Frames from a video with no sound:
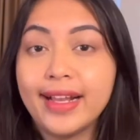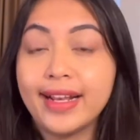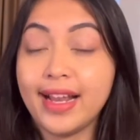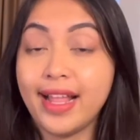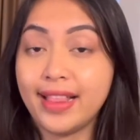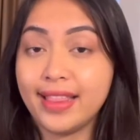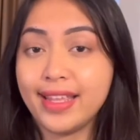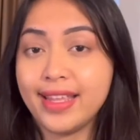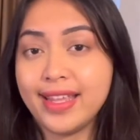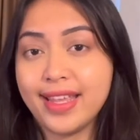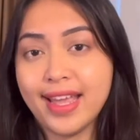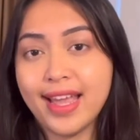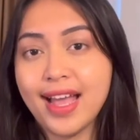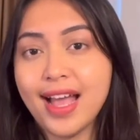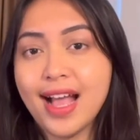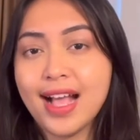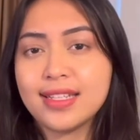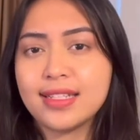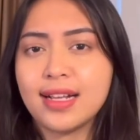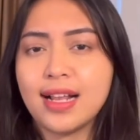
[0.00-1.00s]

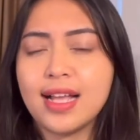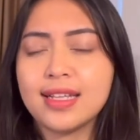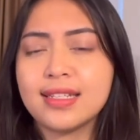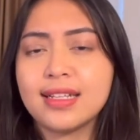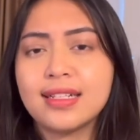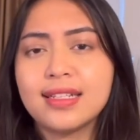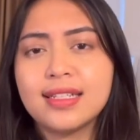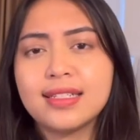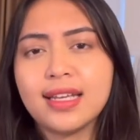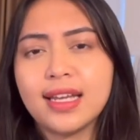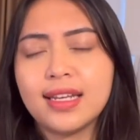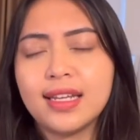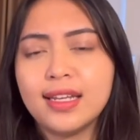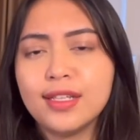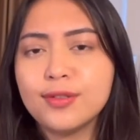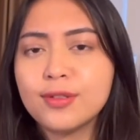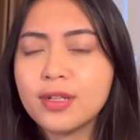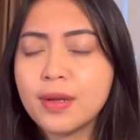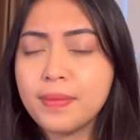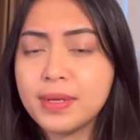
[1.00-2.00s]
Nantinya hasil-hasil desain
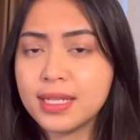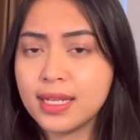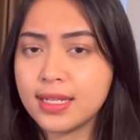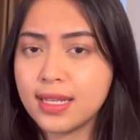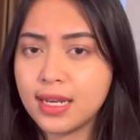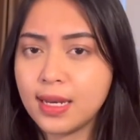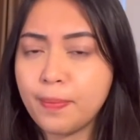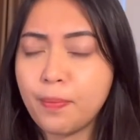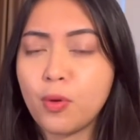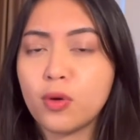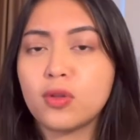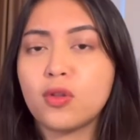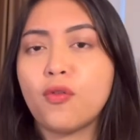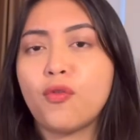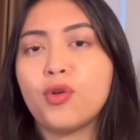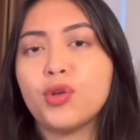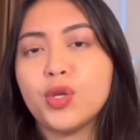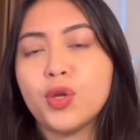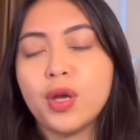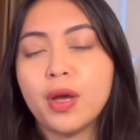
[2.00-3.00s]
ini juga bisa jadi
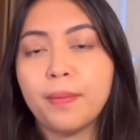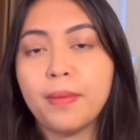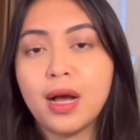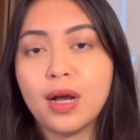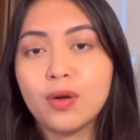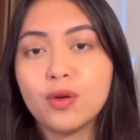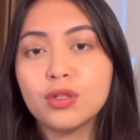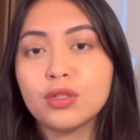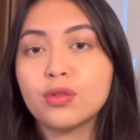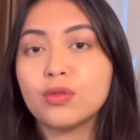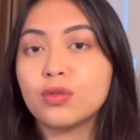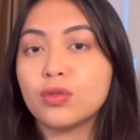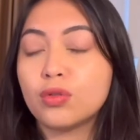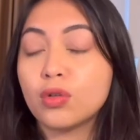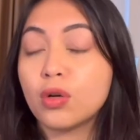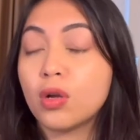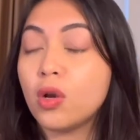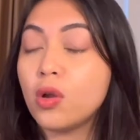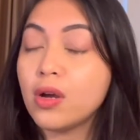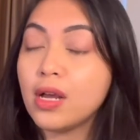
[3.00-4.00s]
portofolio yang bagus
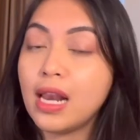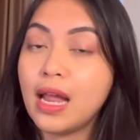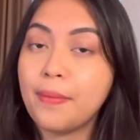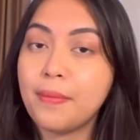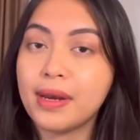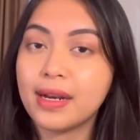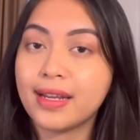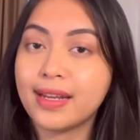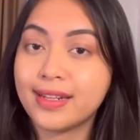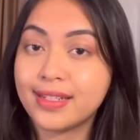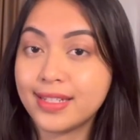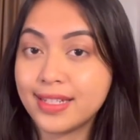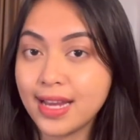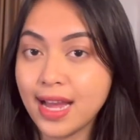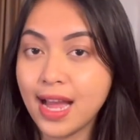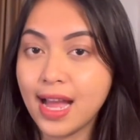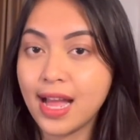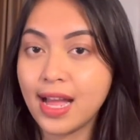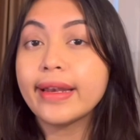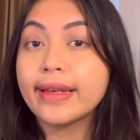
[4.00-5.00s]
untuk lo ngelamar
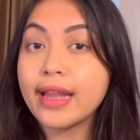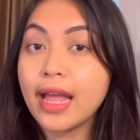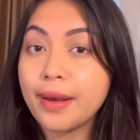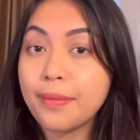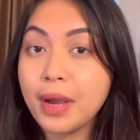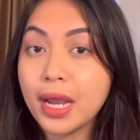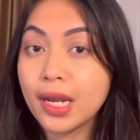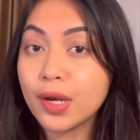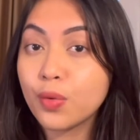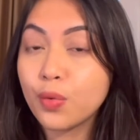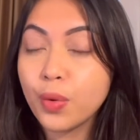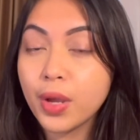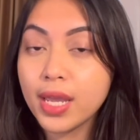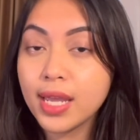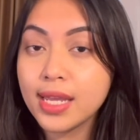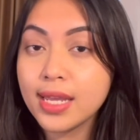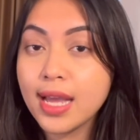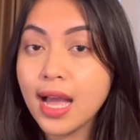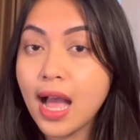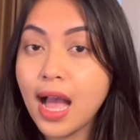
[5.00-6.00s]
kerja. Dan by the
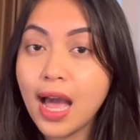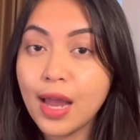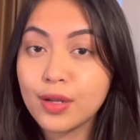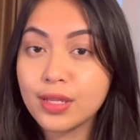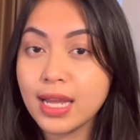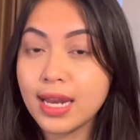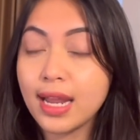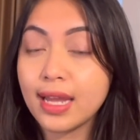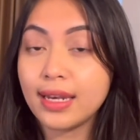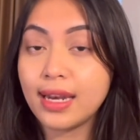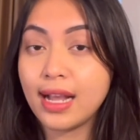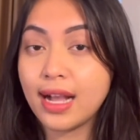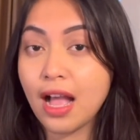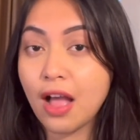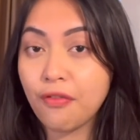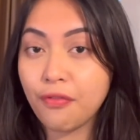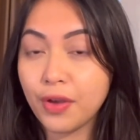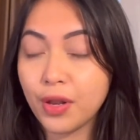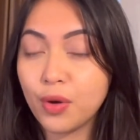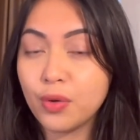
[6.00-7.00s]
way, nggak harus anak
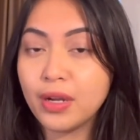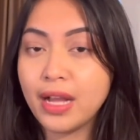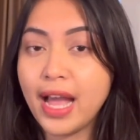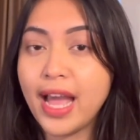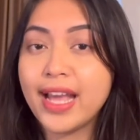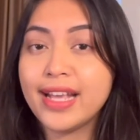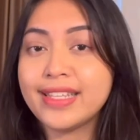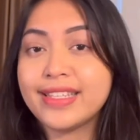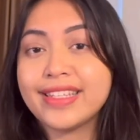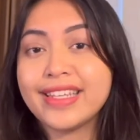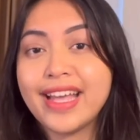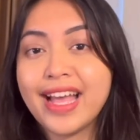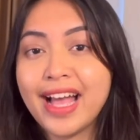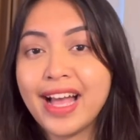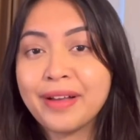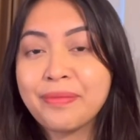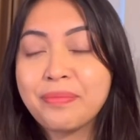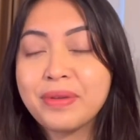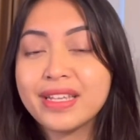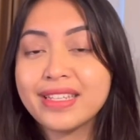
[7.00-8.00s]
DKV lo guys
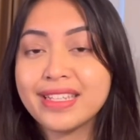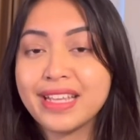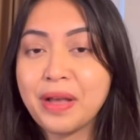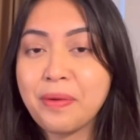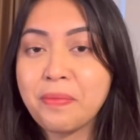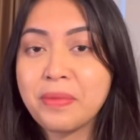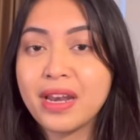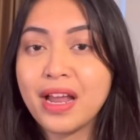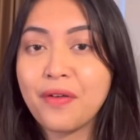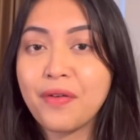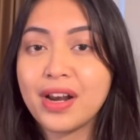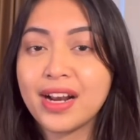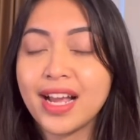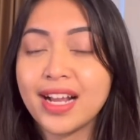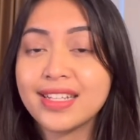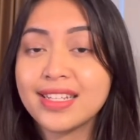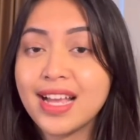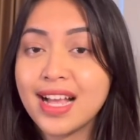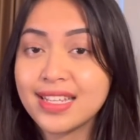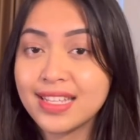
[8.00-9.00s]
yang bisa
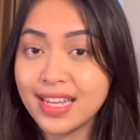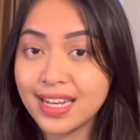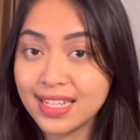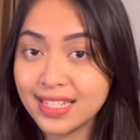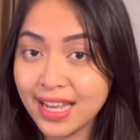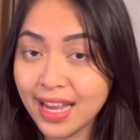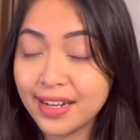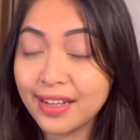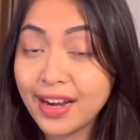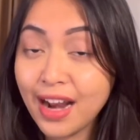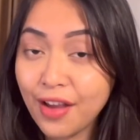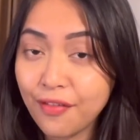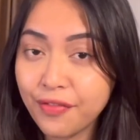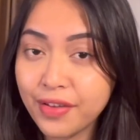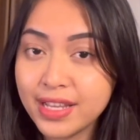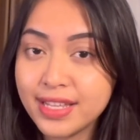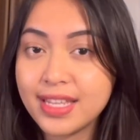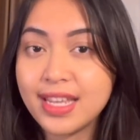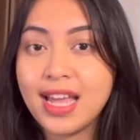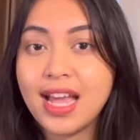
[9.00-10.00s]
menawarkan jasa desain
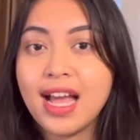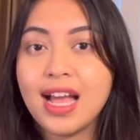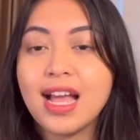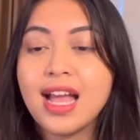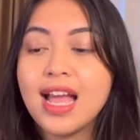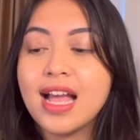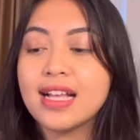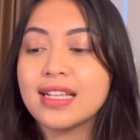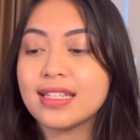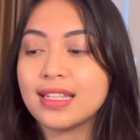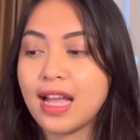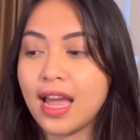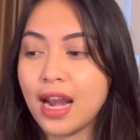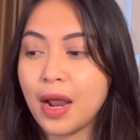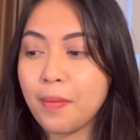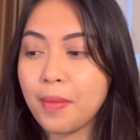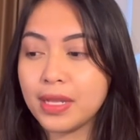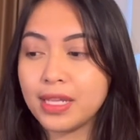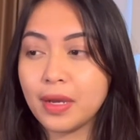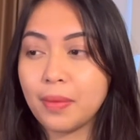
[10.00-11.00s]
grafis ya.
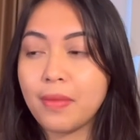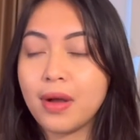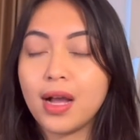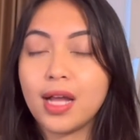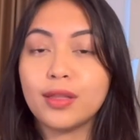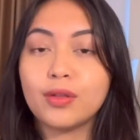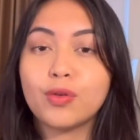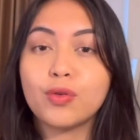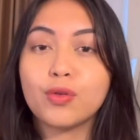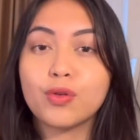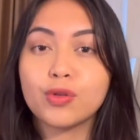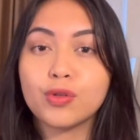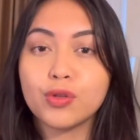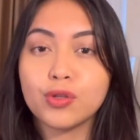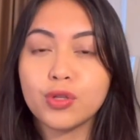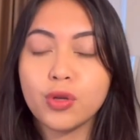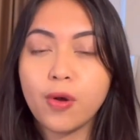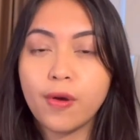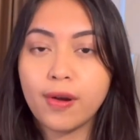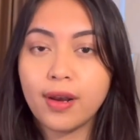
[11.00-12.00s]
Sekarang banyak banget
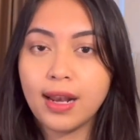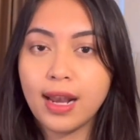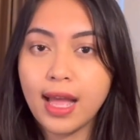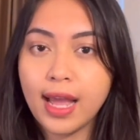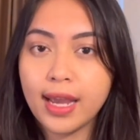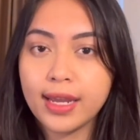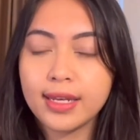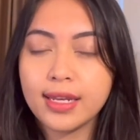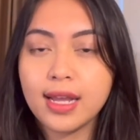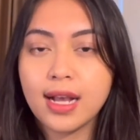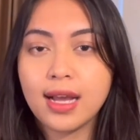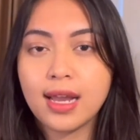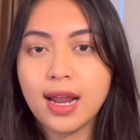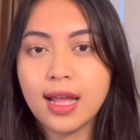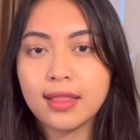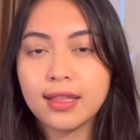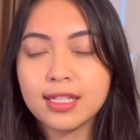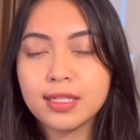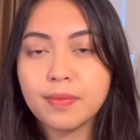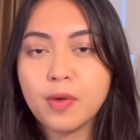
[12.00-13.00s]
kursus online yang
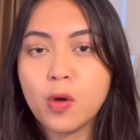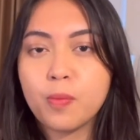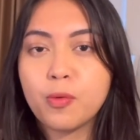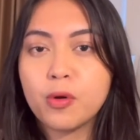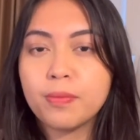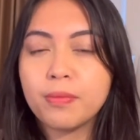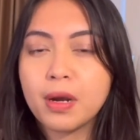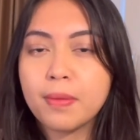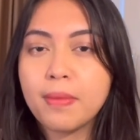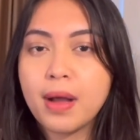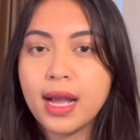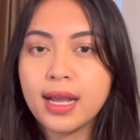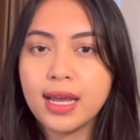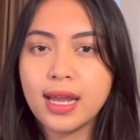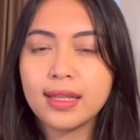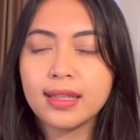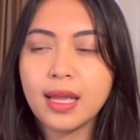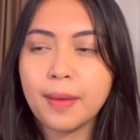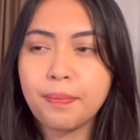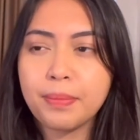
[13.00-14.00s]
gratis maupun
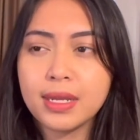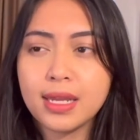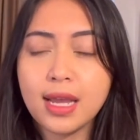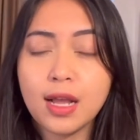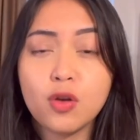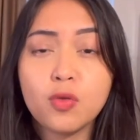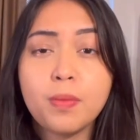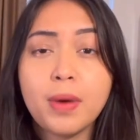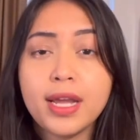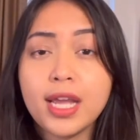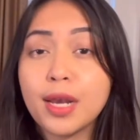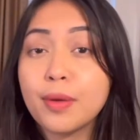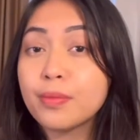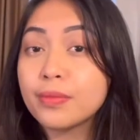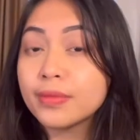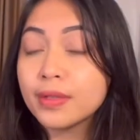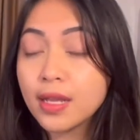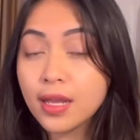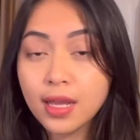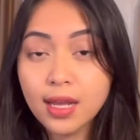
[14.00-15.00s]
berbayar tapi ya
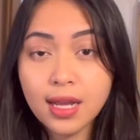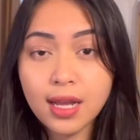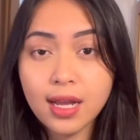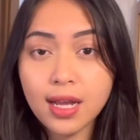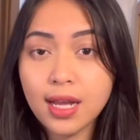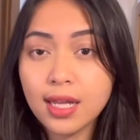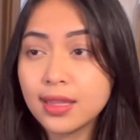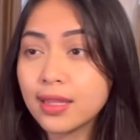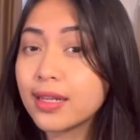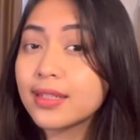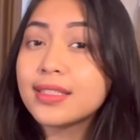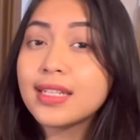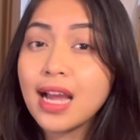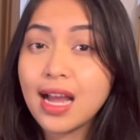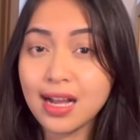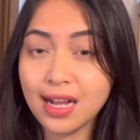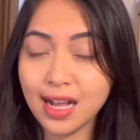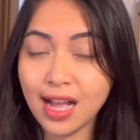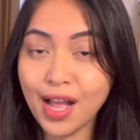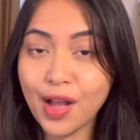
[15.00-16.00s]
lumayan uh,
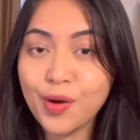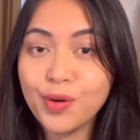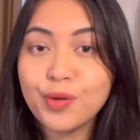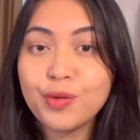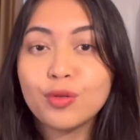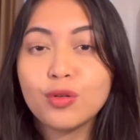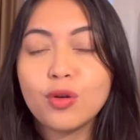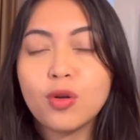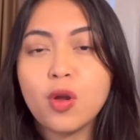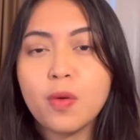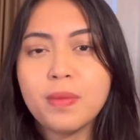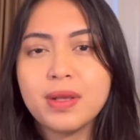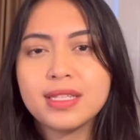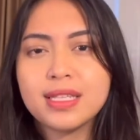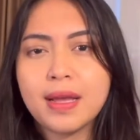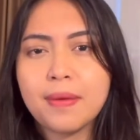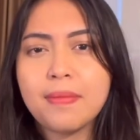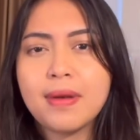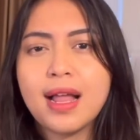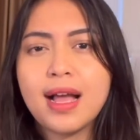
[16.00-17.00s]
terjangkau untuk lo
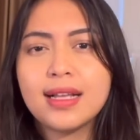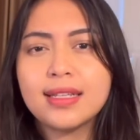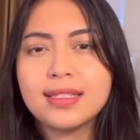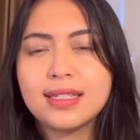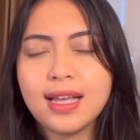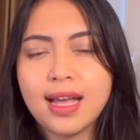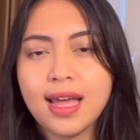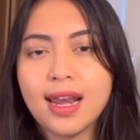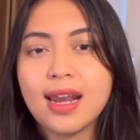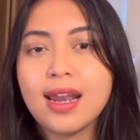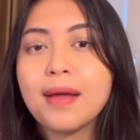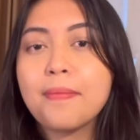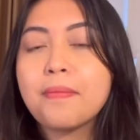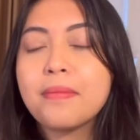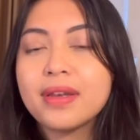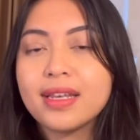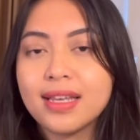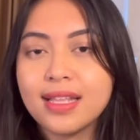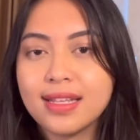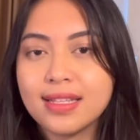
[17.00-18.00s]
bisa belajar
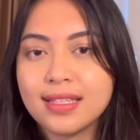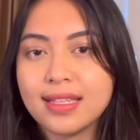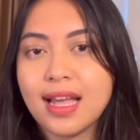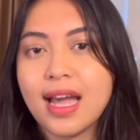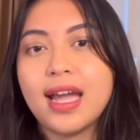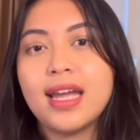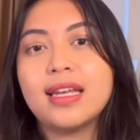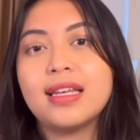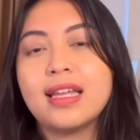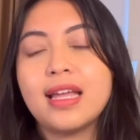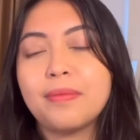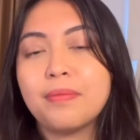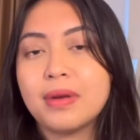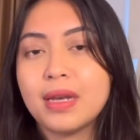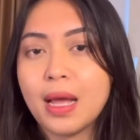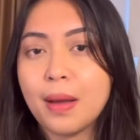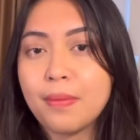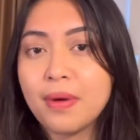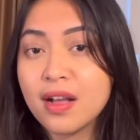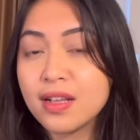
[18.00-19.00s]
mendesain dan
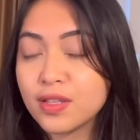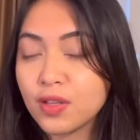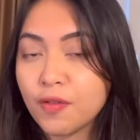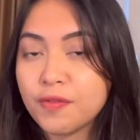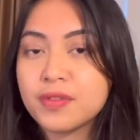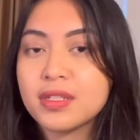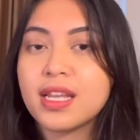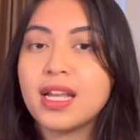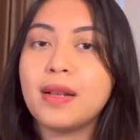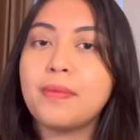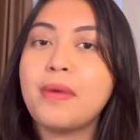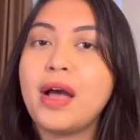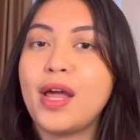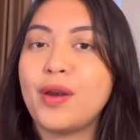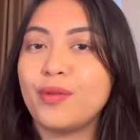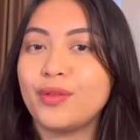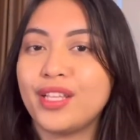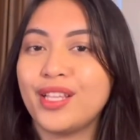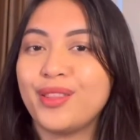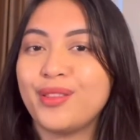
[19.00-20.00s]
menambah soft skill
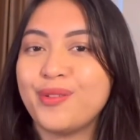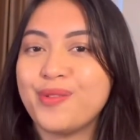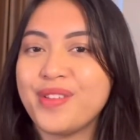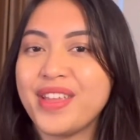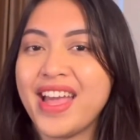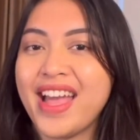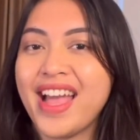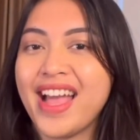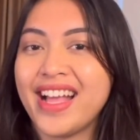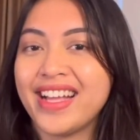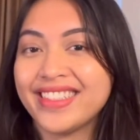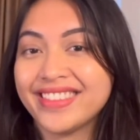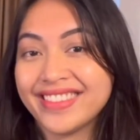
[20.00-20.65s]
baru tentunya.